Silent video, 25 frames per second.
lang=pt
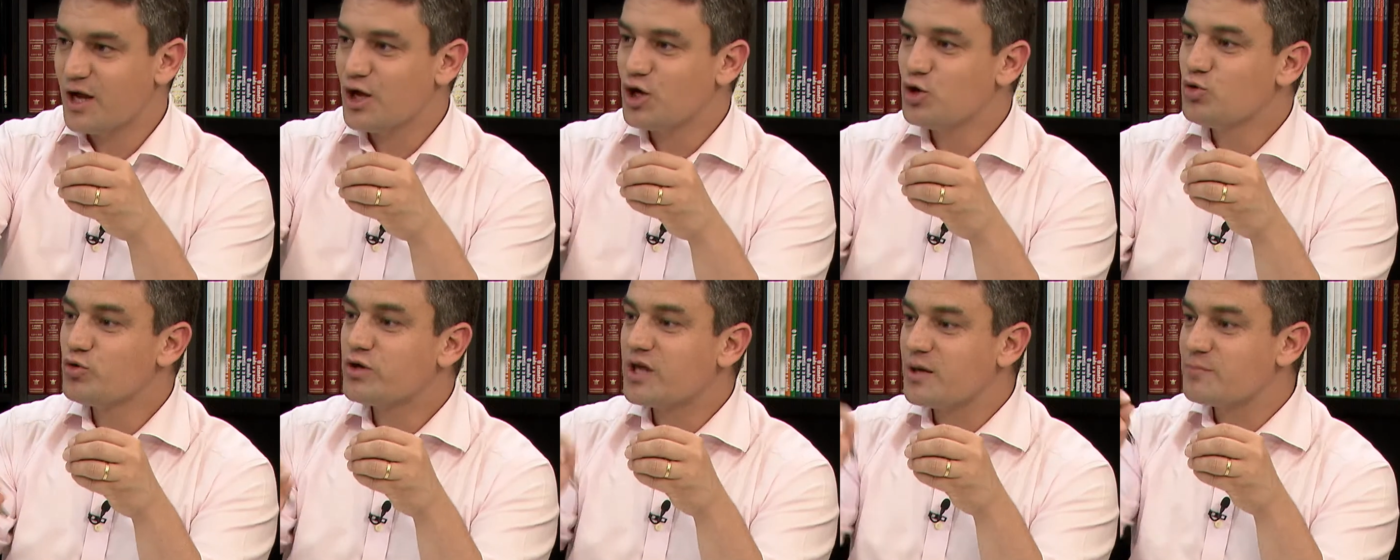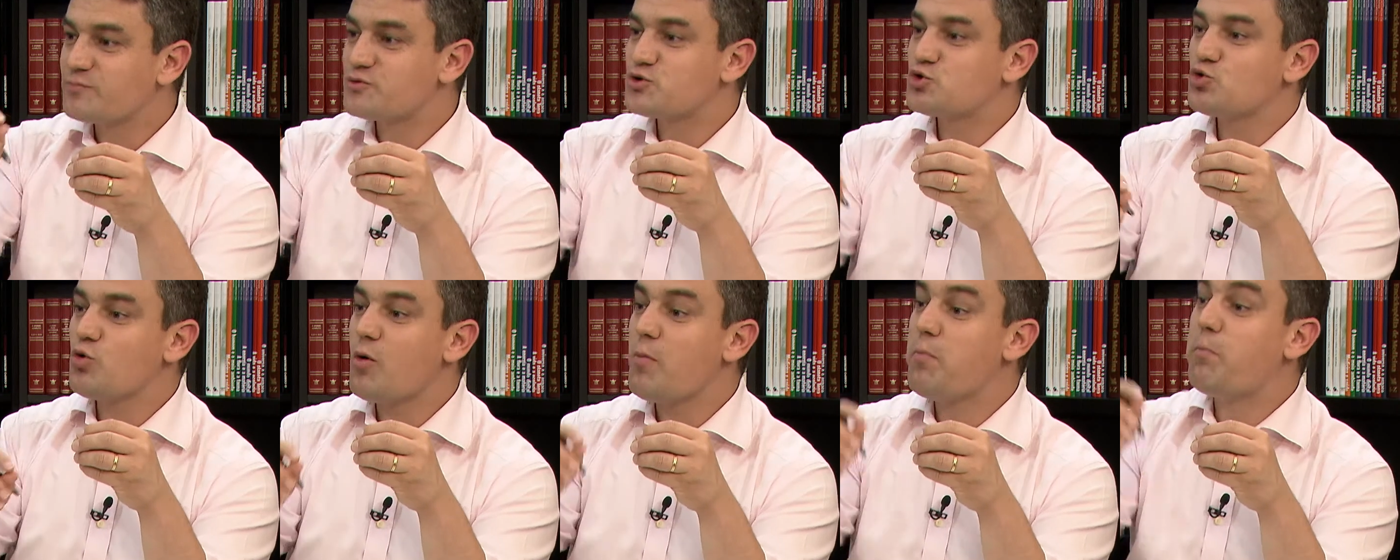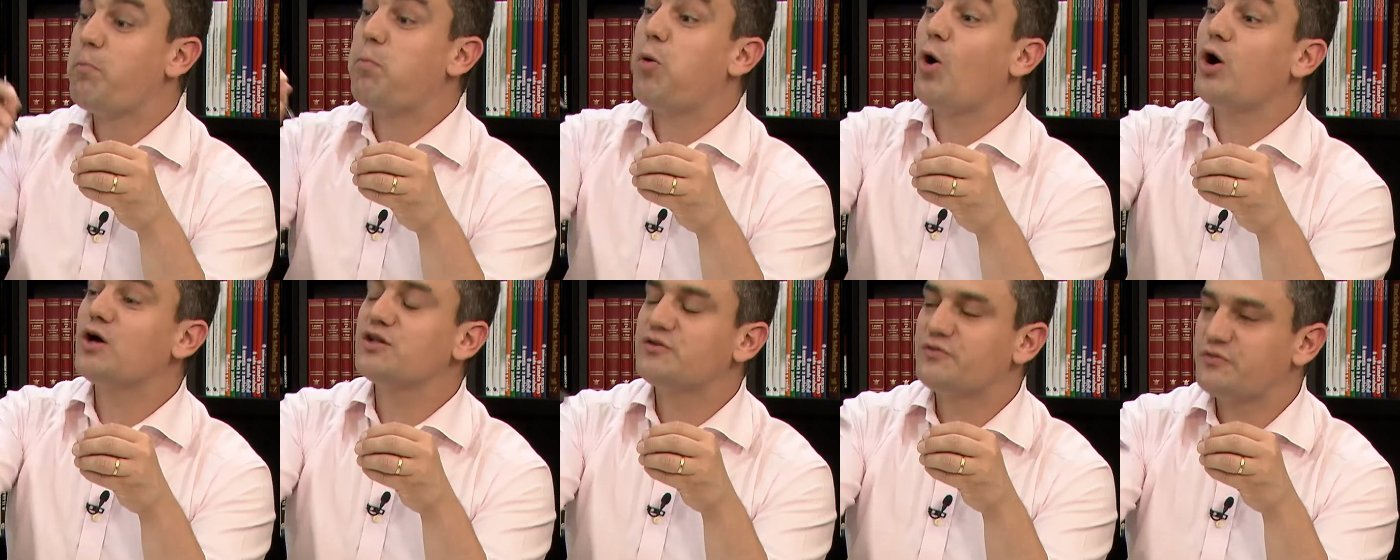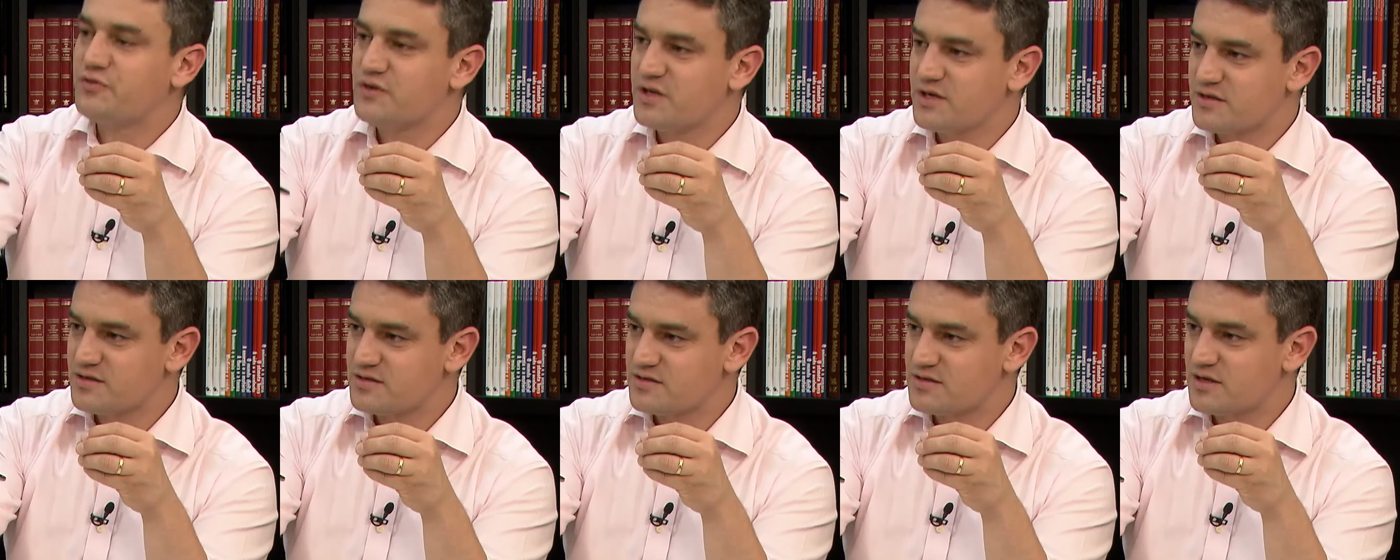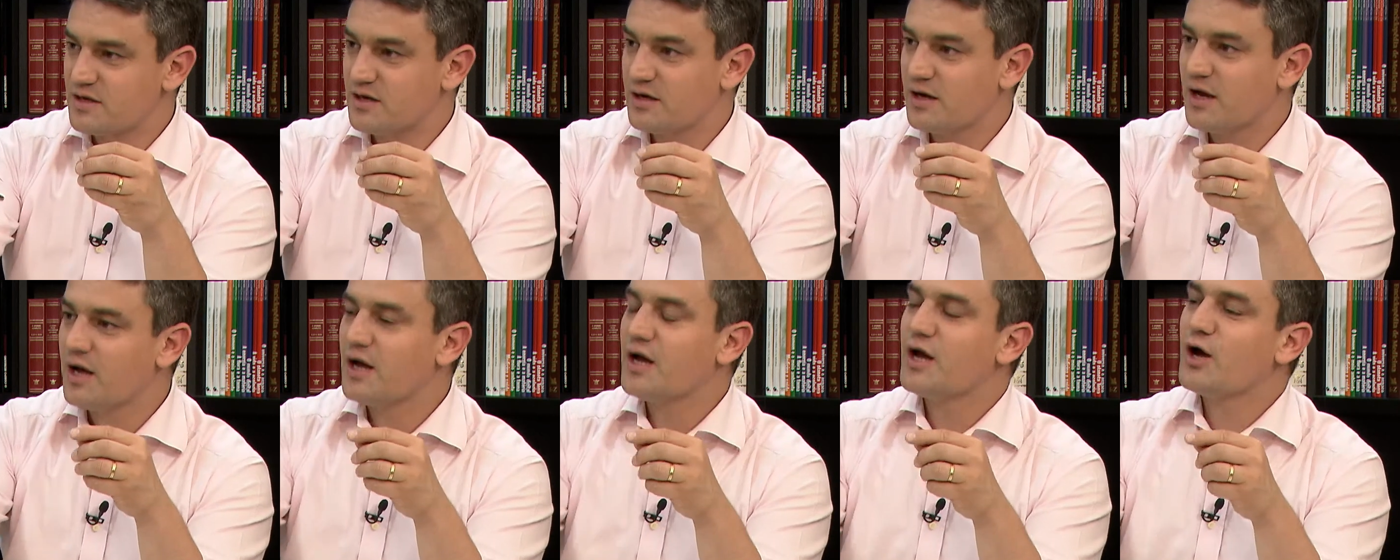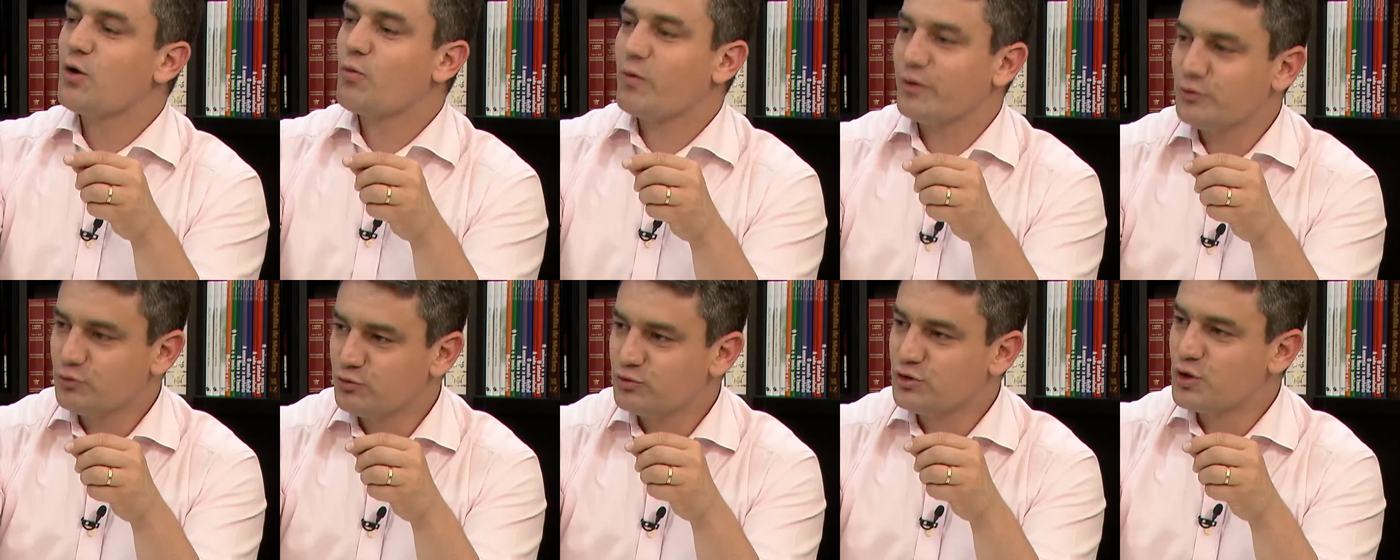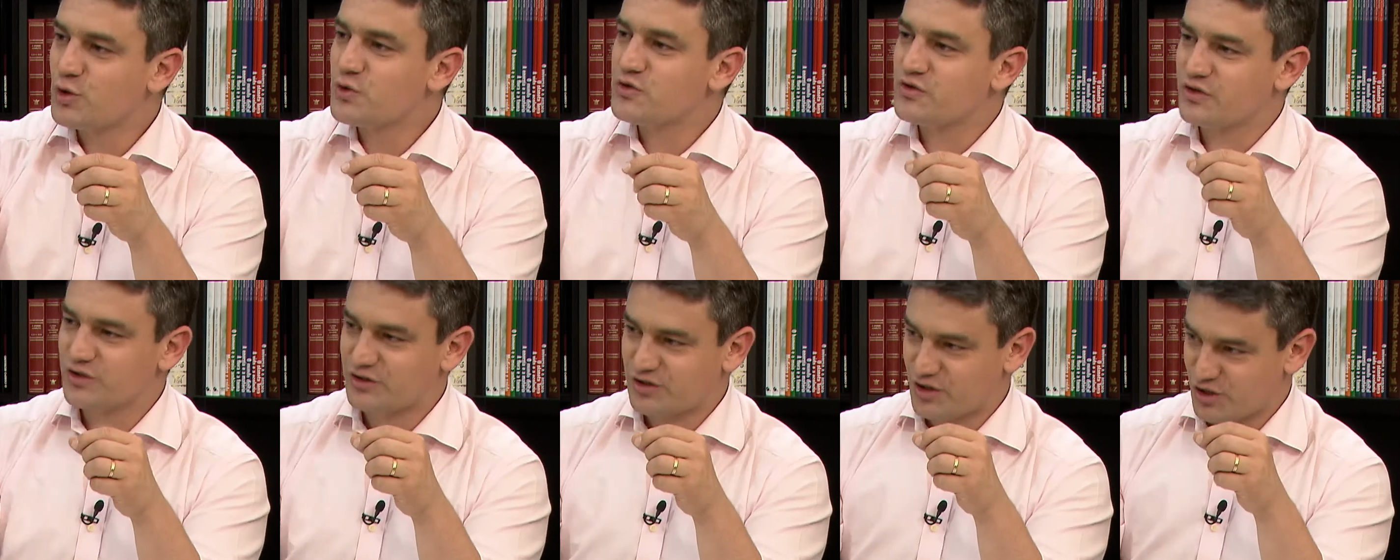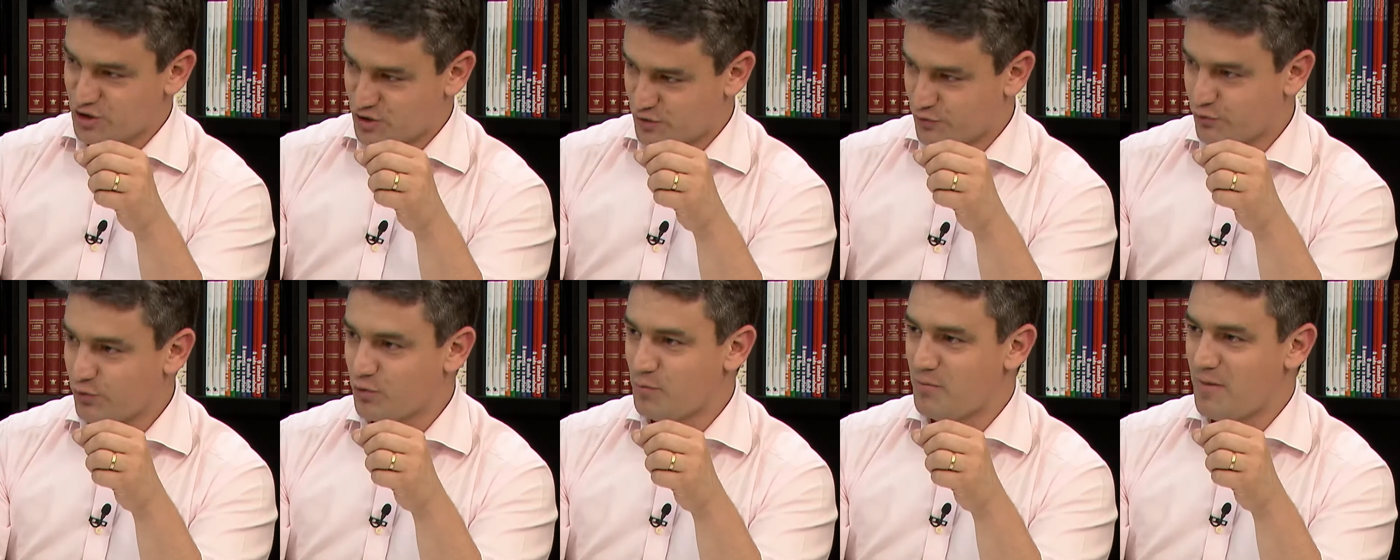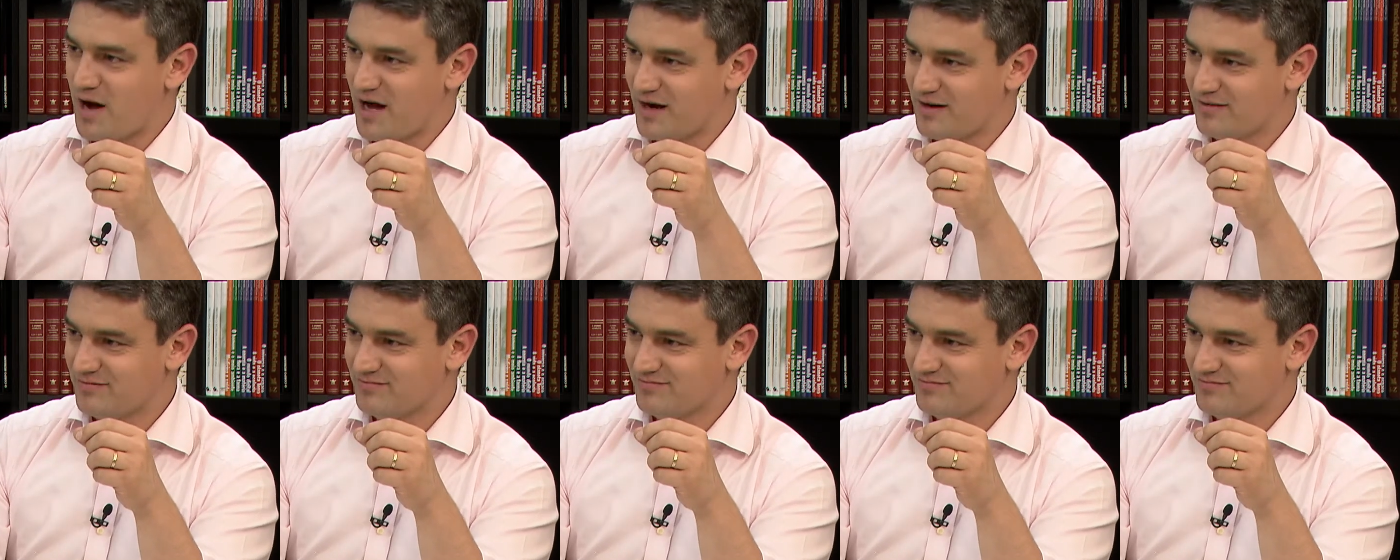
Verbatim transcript: no que a pessoa pode vir a ser quando Deus a transformar. Ou